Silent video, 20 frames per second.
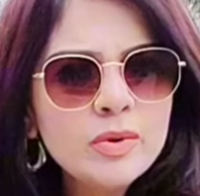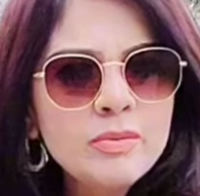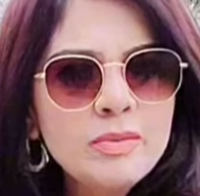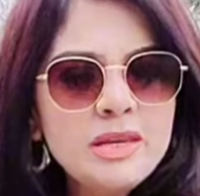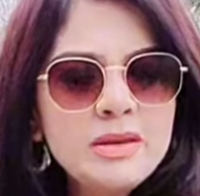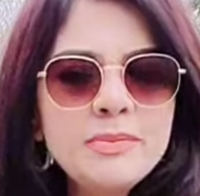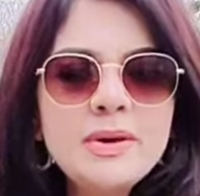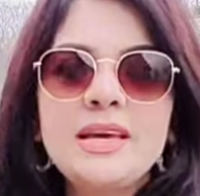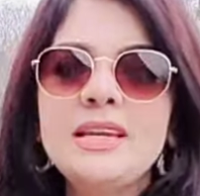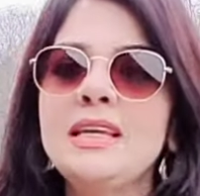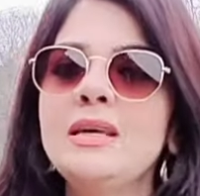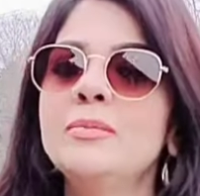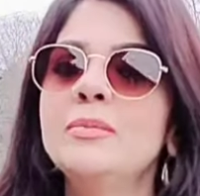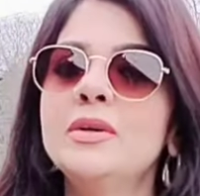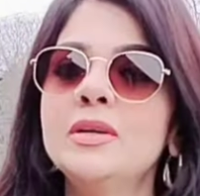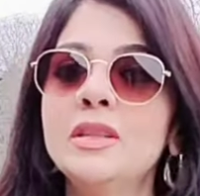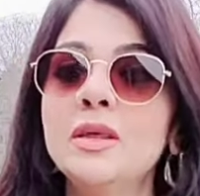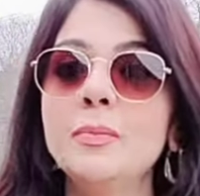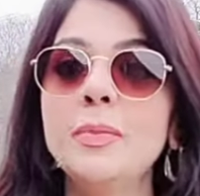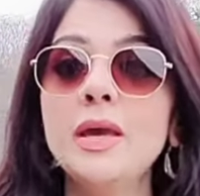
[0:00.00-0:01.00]
मेरी बहन की बर्थडे
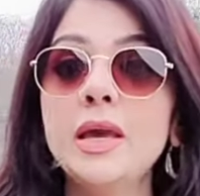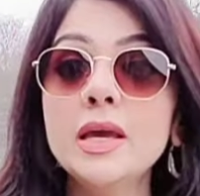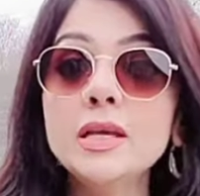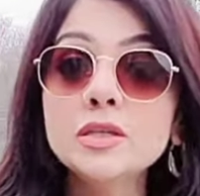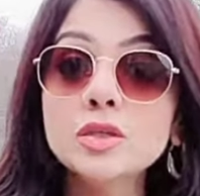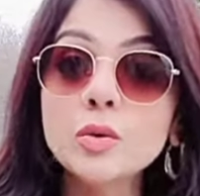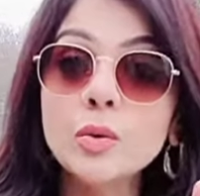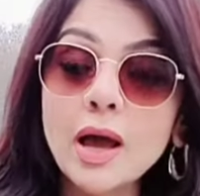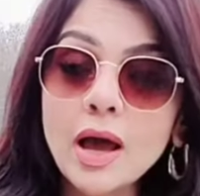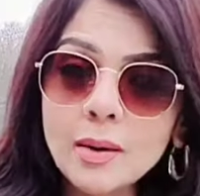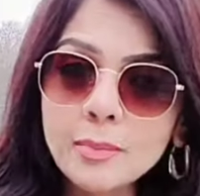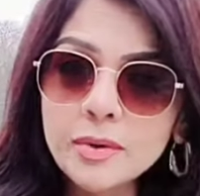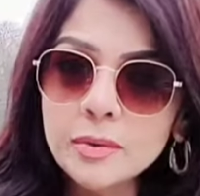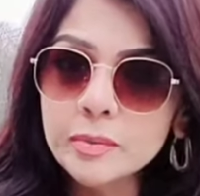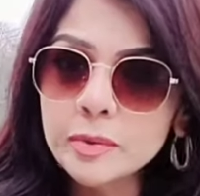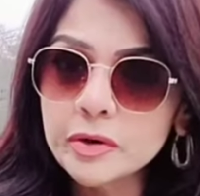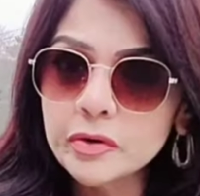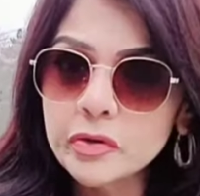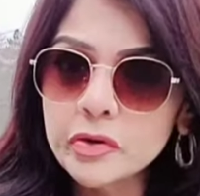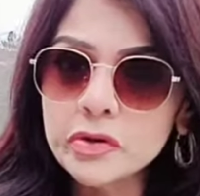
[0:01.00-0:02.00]
भी है सो हैप्पी
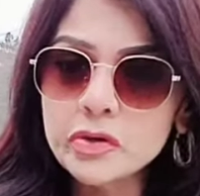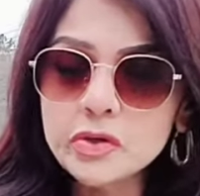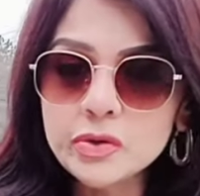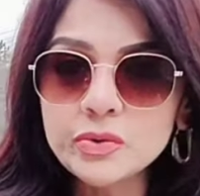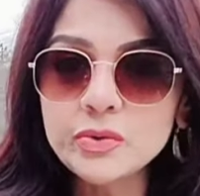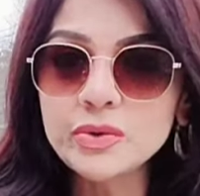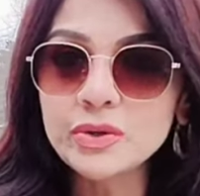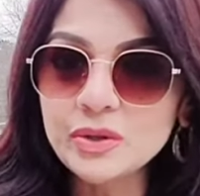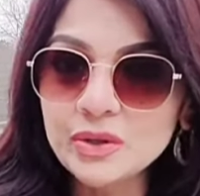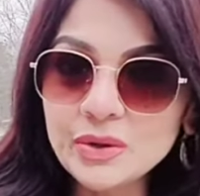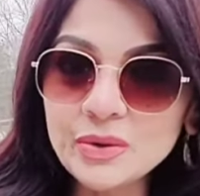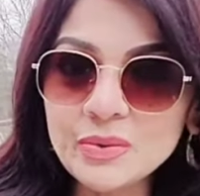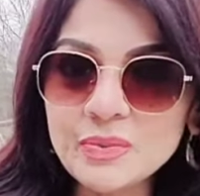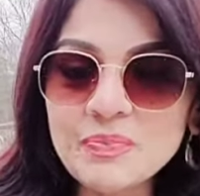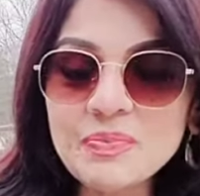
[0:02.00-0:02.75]
बर्थडे टू यू